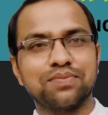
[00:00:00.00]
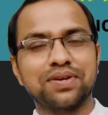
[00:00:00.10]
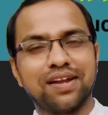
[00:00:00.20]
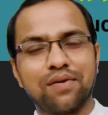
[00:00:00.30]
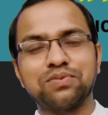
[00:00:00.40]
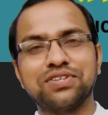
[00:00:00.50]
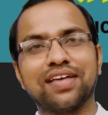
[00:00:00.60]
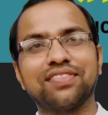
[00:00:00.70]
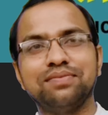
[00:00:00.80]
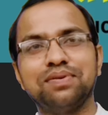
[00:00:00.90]
सभी का नाम तो मुझे
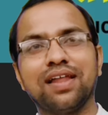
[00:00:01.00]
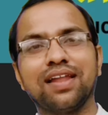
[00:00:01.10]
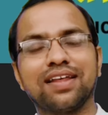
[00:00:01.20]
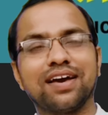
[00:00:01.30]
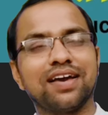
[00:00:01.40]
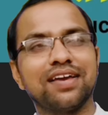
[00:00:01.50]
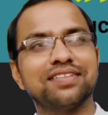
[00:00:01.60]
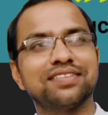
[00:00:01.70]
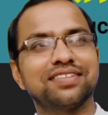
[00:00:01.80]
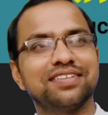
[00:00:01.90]
याद नहीं फिलहाल आ रहा है
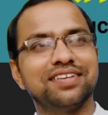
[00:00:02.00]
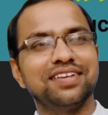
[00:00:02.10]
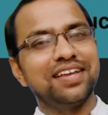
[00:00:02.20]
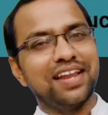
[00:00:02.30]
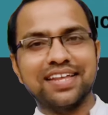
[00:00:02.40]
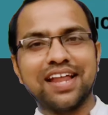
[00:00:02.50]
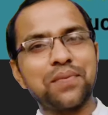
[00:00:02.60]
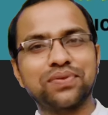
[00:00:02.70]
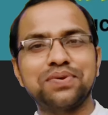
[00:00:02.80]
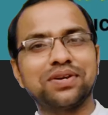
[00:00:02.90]
लेकिन
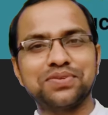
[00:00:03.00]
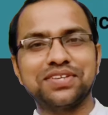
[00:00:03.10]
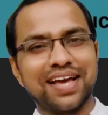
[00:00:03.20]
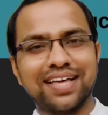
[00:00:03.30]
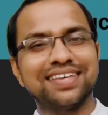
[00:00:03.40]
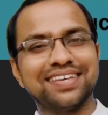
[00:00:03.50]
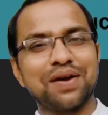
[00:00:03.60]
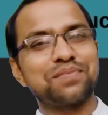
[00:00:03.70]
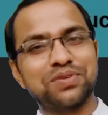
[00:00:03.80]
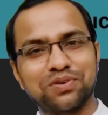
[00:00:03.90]
आप सभी को मुझे याद है
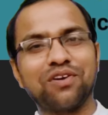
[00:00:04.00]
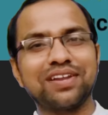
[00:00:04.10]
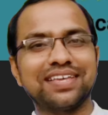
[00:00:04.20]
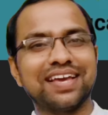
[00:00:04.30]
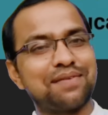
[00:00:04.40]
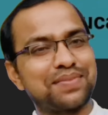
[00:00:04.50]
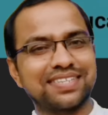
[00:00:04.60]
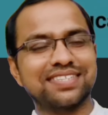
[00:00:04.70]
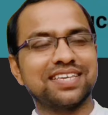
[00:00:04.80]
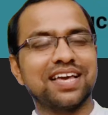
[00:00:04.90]
कि आपने मुझे कॉल किया है
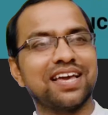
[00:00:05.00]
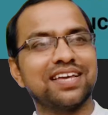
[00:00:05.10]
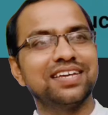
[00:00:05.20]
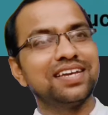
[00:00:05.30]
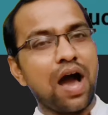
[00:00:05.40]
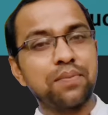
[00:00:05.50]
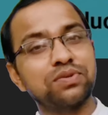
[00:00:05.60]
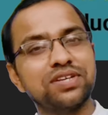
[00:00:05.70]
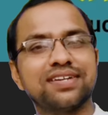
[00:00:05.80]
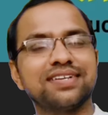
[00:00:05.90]
मैसेज किया है आपने
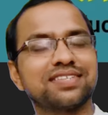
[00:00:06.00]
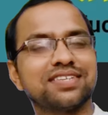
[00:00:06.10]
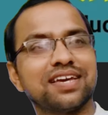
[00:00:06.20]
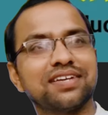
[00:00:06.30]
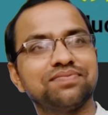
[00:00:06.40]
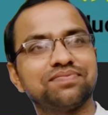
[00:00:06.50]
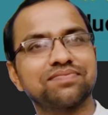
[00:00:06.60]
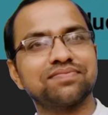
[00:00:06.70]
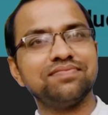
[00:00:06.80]
मुझे इंक्रेज किया है